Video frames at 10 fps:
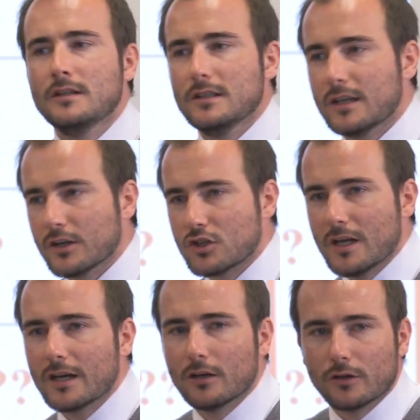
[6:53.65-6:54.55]
Die kann
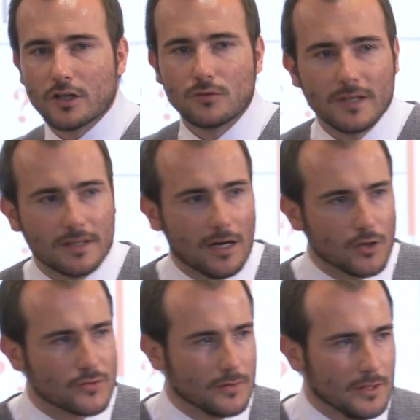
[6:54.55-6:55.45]
stärker oder schwächer
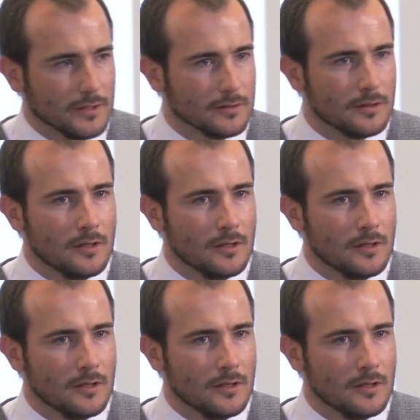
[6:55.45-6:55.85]
ausfallen.